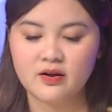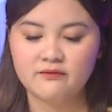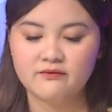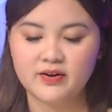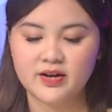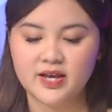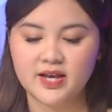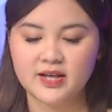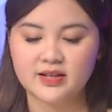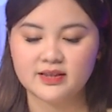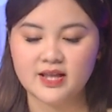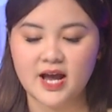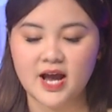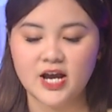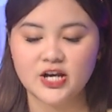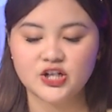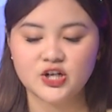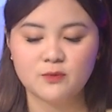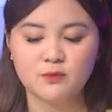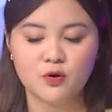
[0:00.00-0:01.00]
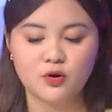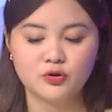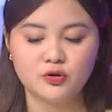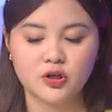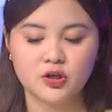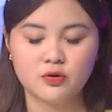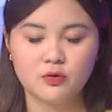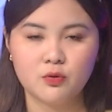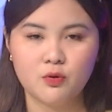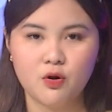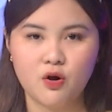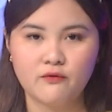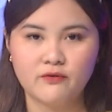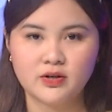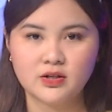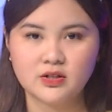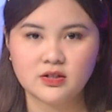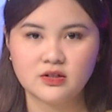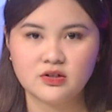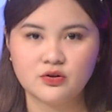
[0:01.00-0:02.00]
Vậy hiện tại trong câu chuyện của Hồ
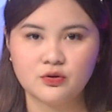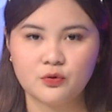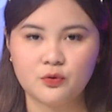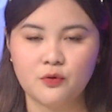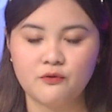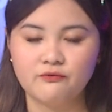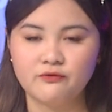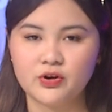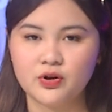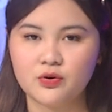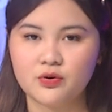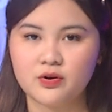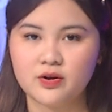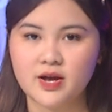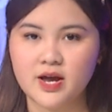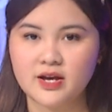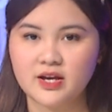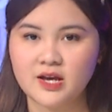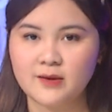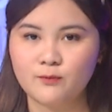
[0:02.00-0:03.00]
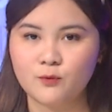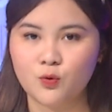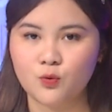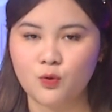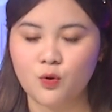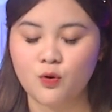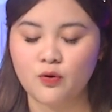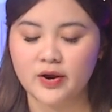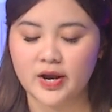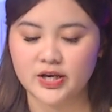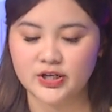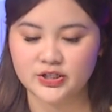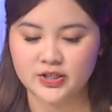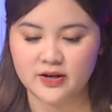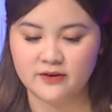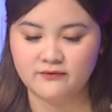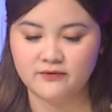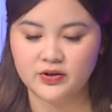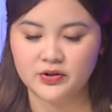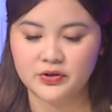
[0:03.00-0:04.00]
Văn Cường cùng với ekip của cố ca
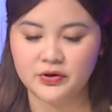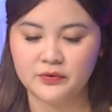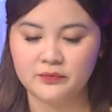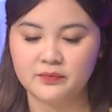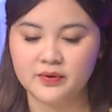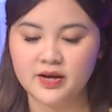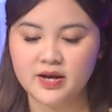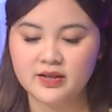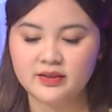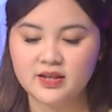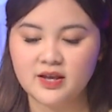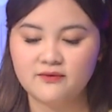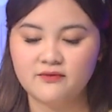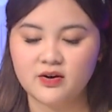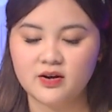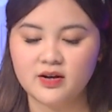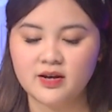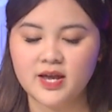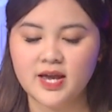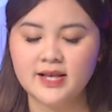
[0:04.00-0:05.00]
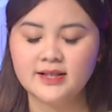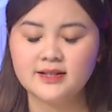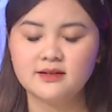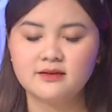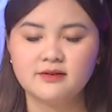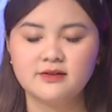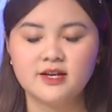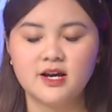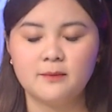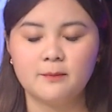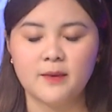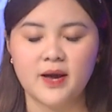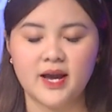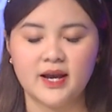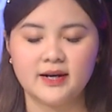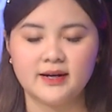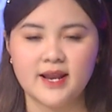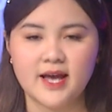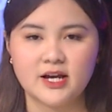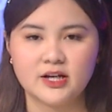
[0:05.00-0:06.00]
sĩ Phi Nhung thì vẫn khiến cho cư dân
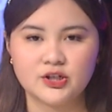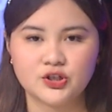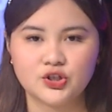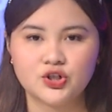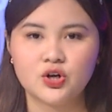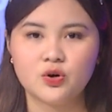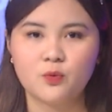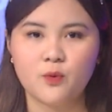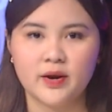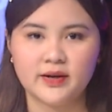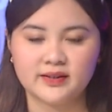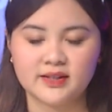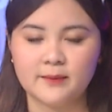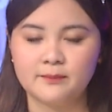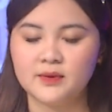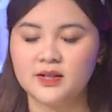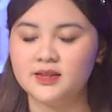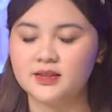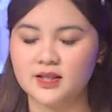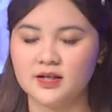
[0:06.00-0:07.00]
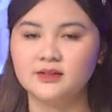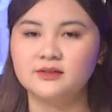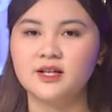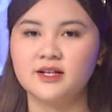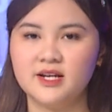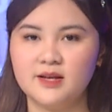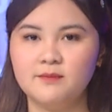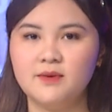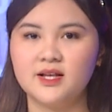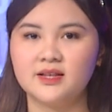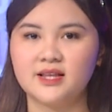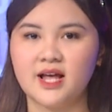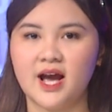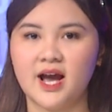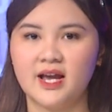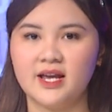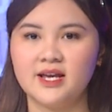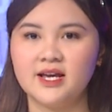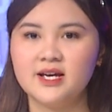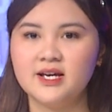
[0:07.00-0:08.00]
mạng đang rất quan tâm đến tận thời điểm hiện
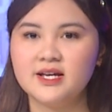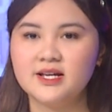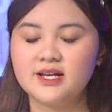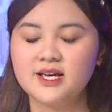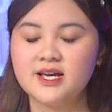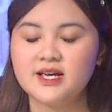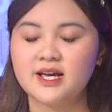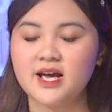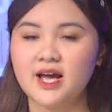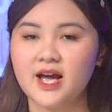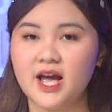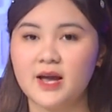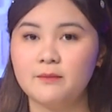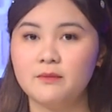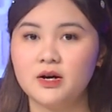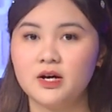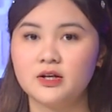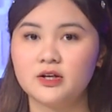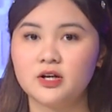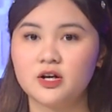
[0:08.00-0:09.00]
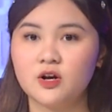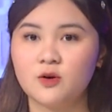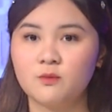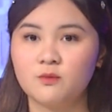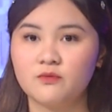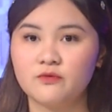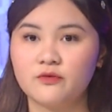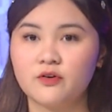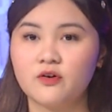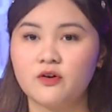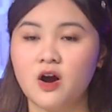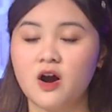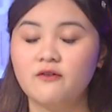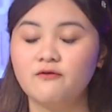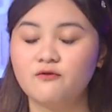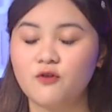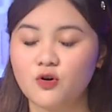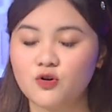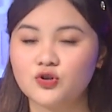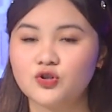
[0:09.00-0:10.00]
tại khi cả hai bên không có
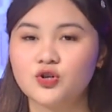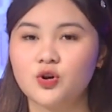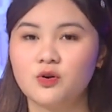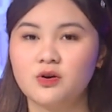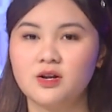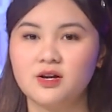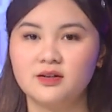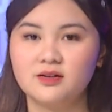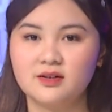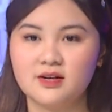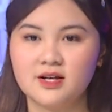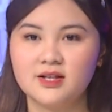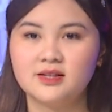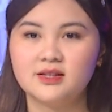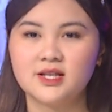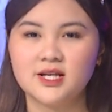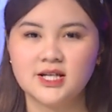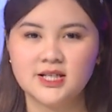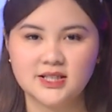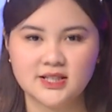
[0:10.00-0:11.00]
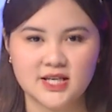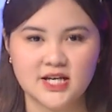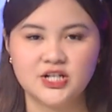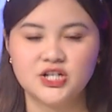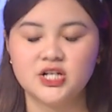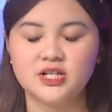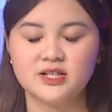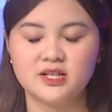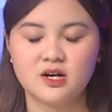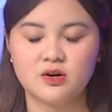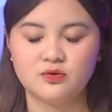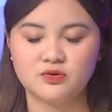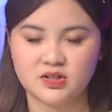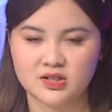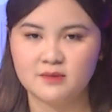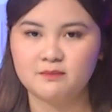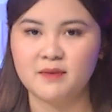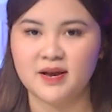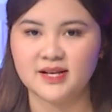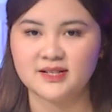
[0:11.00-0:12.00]
vô số lần lên tiếng chỉ trích nhau
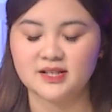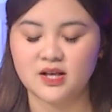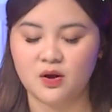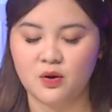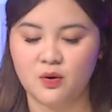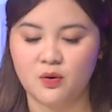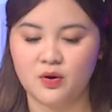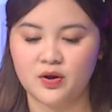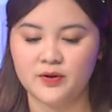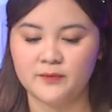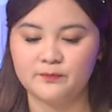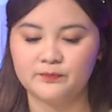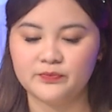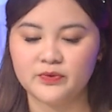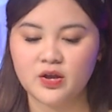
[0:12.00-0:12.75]
trên mạng xã hội.